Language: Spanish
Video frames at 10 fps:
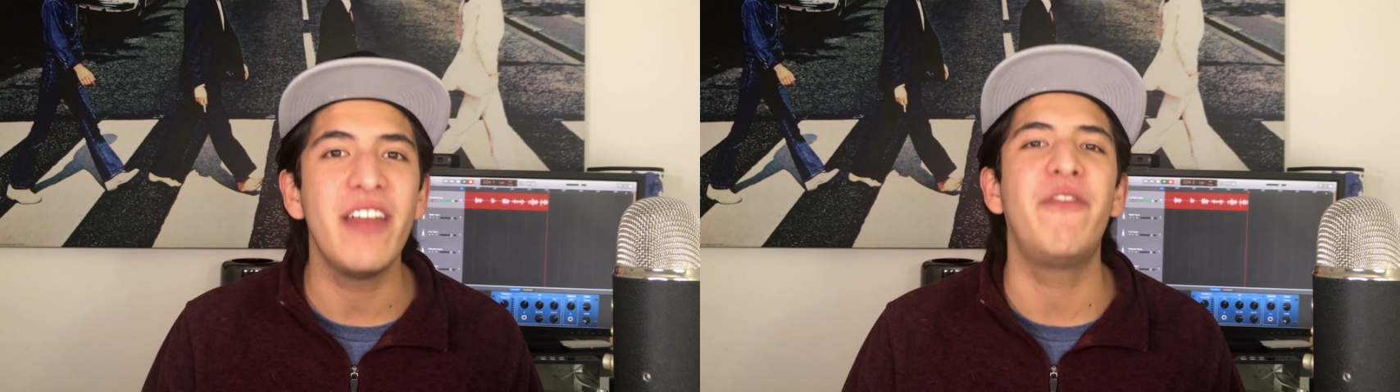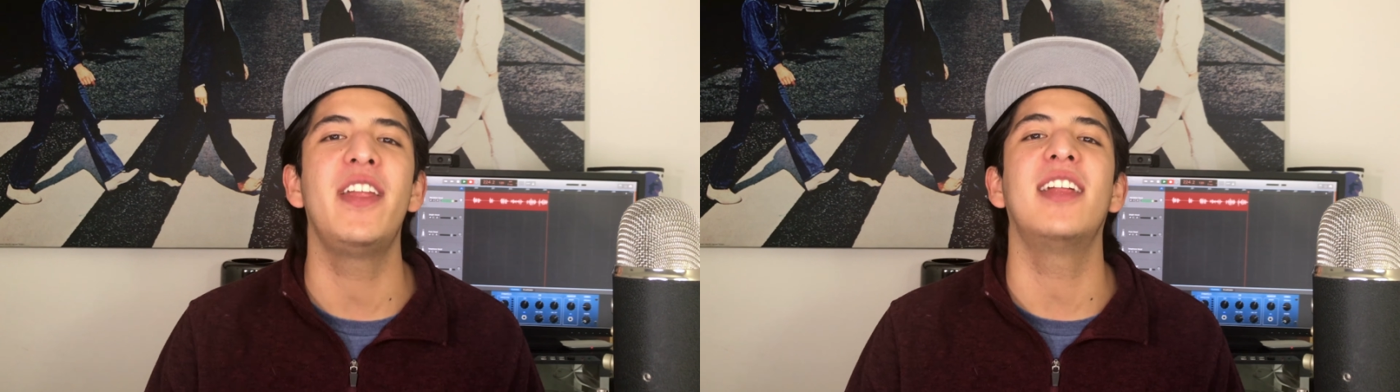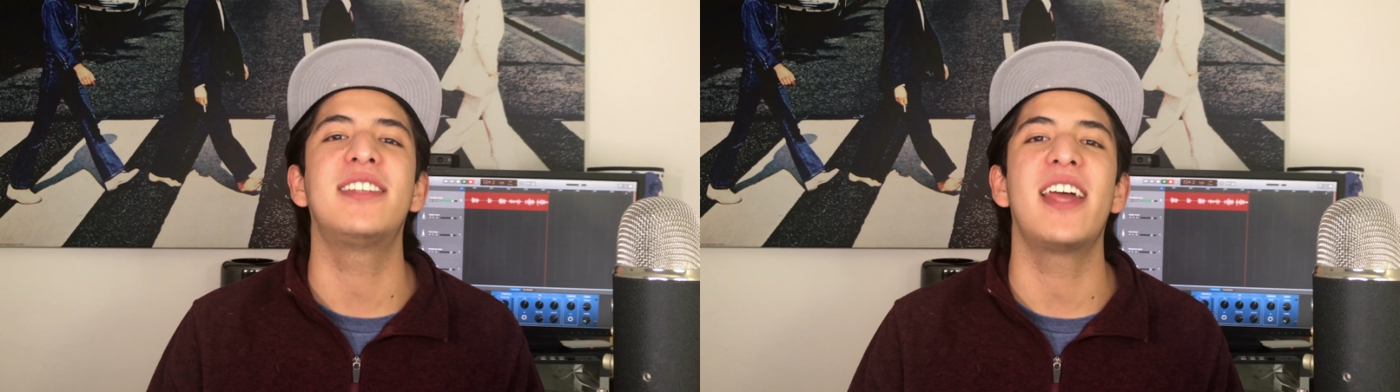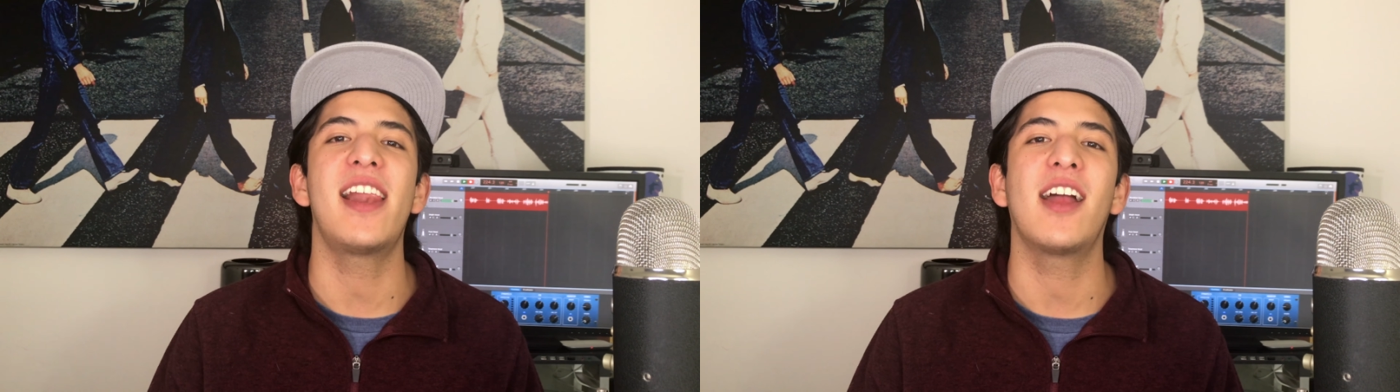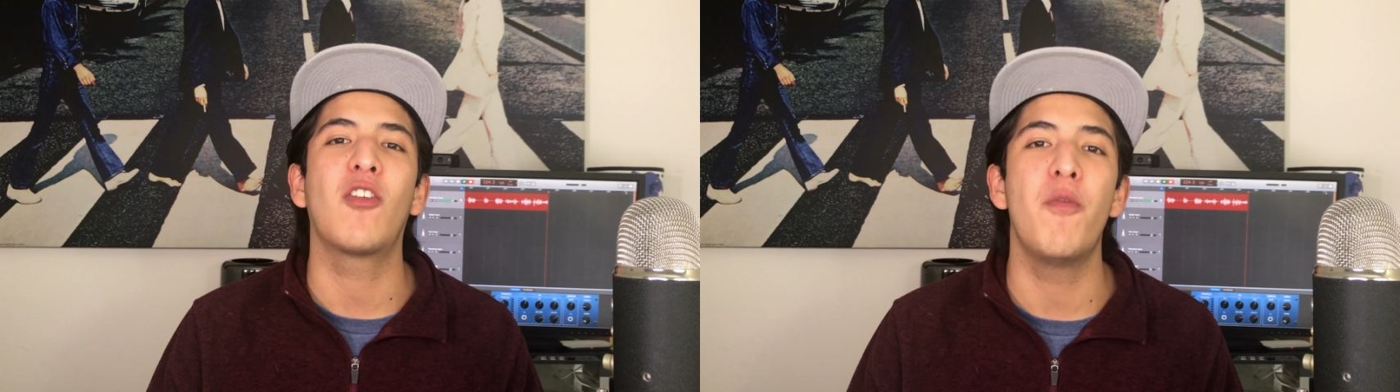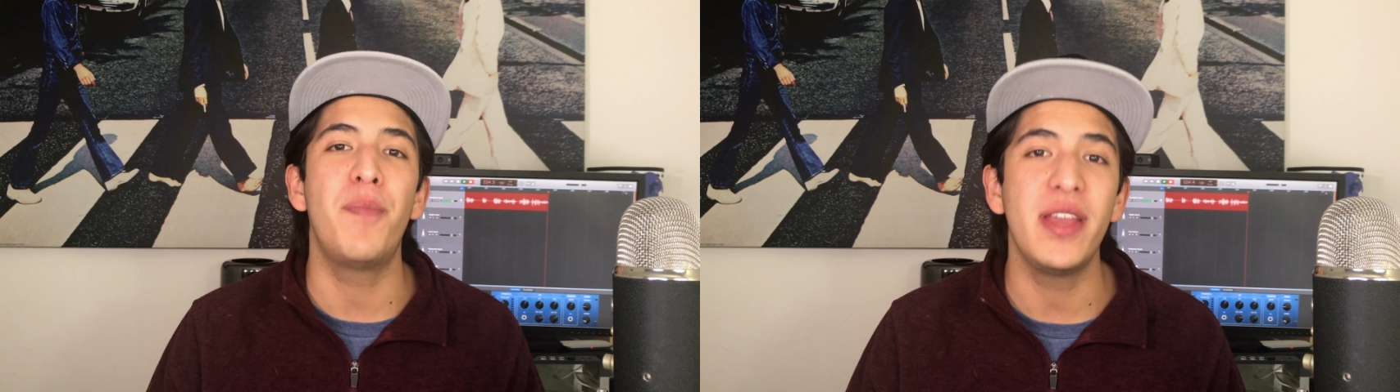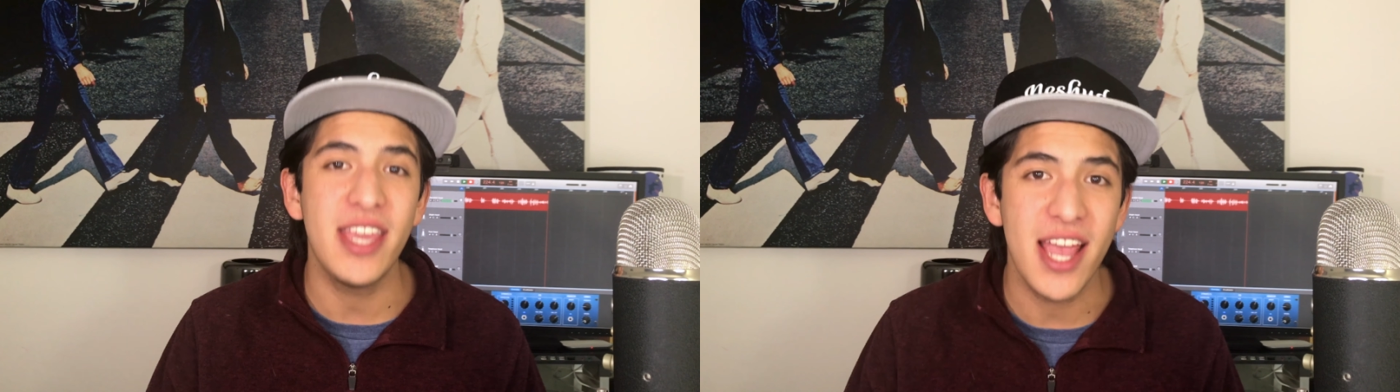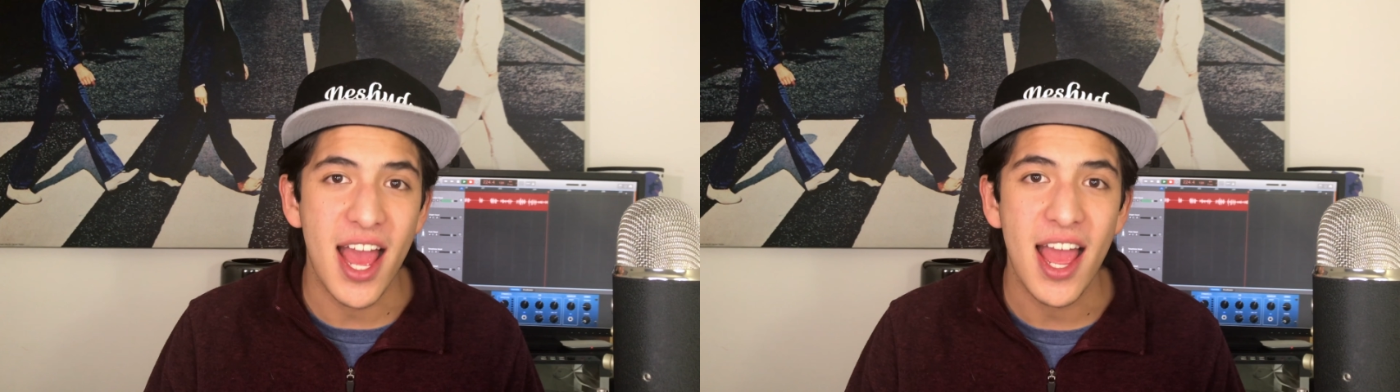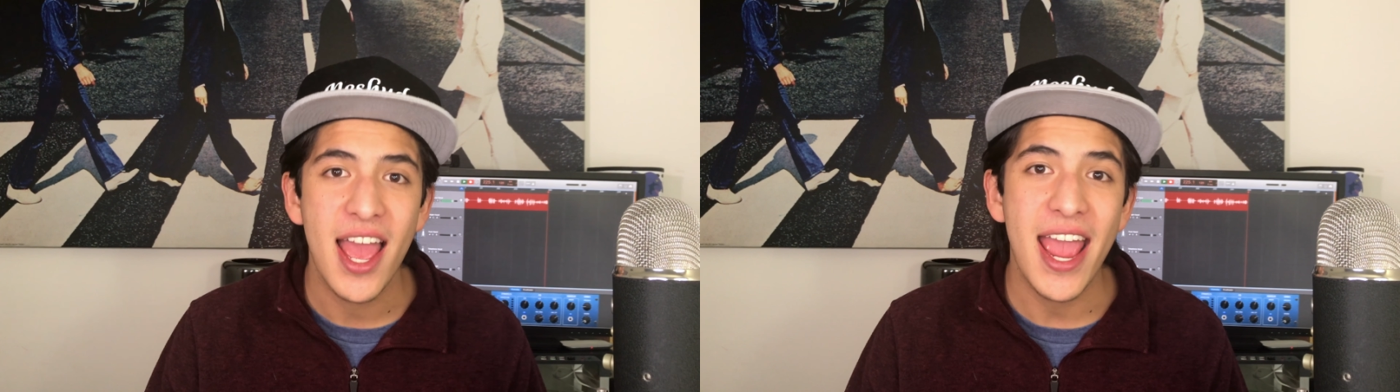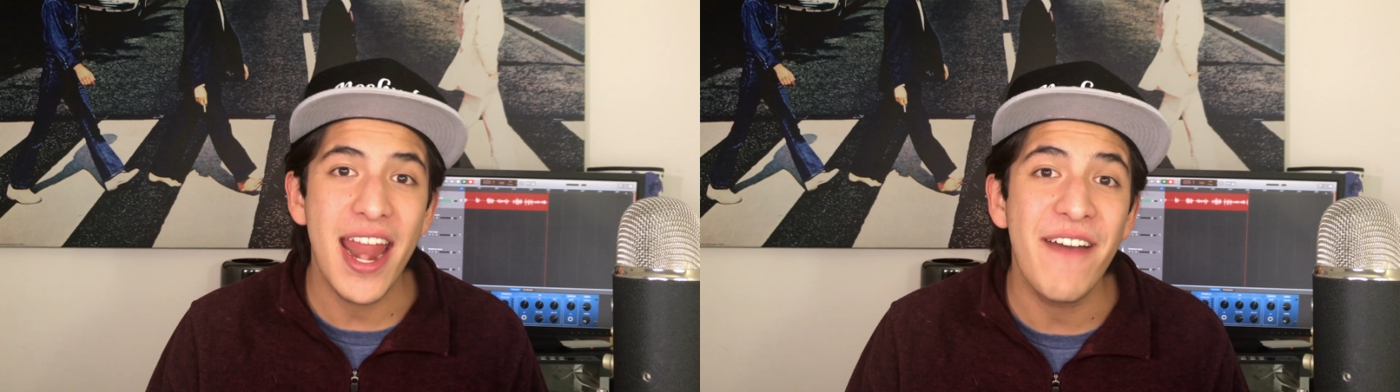de financiar la
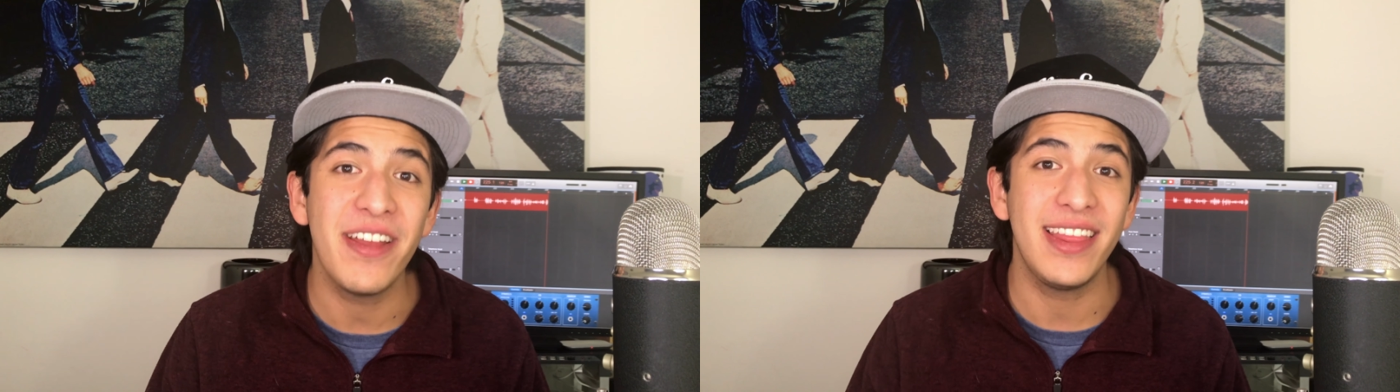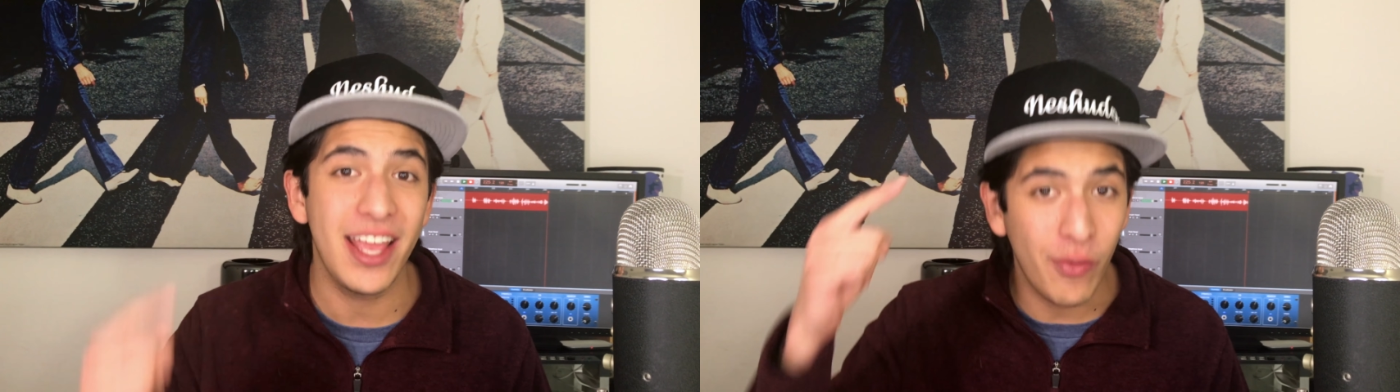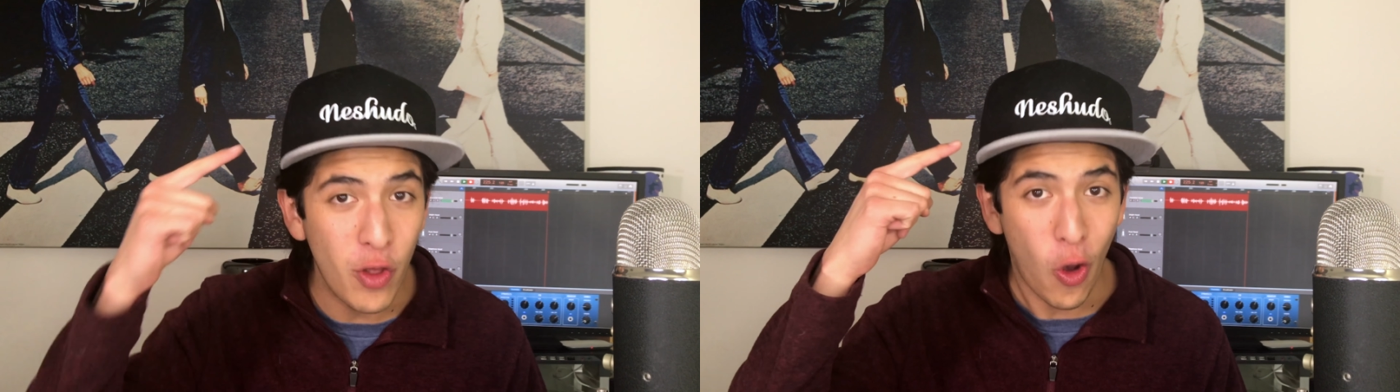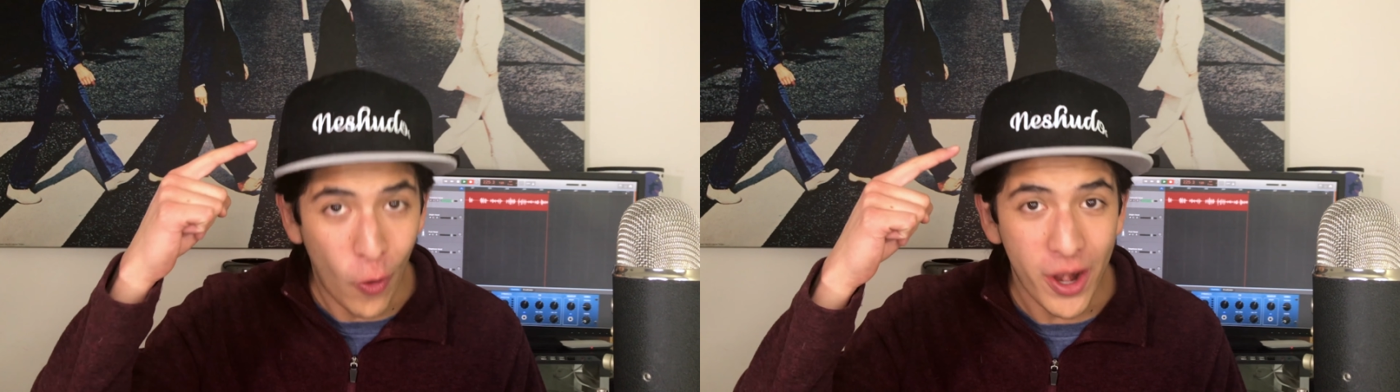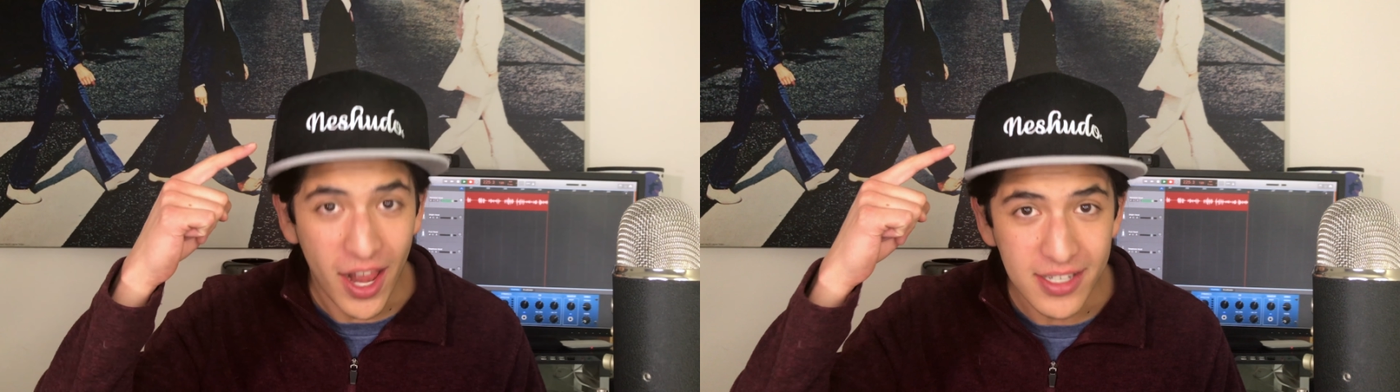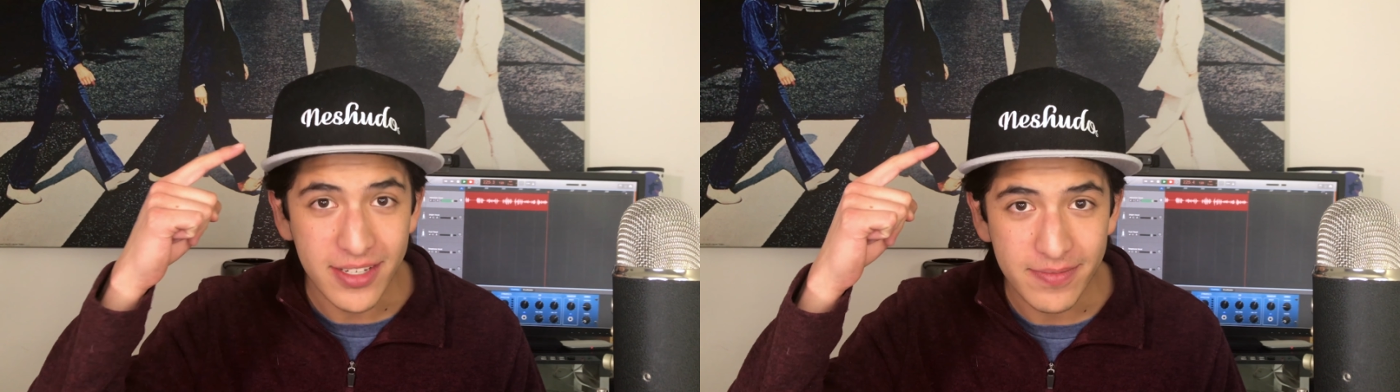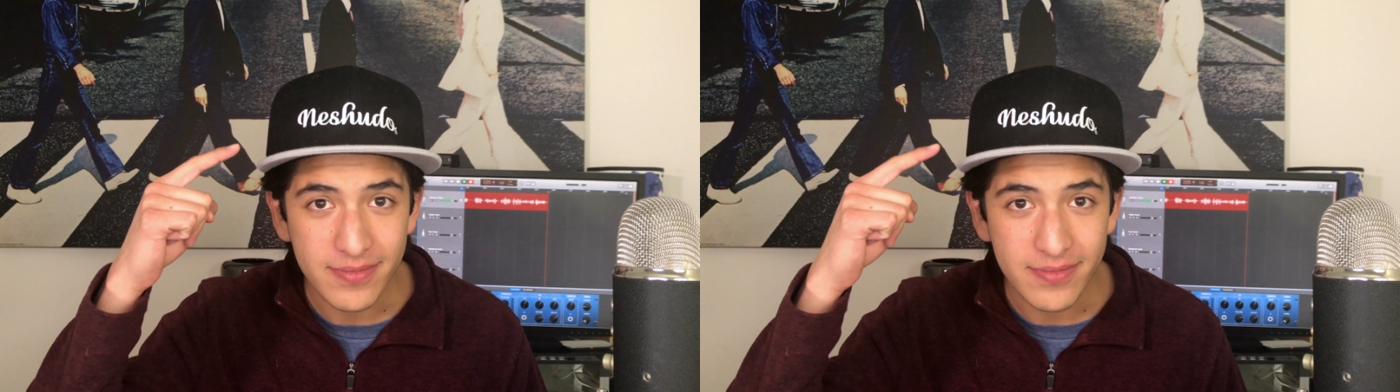compañía era vendiendo gorras.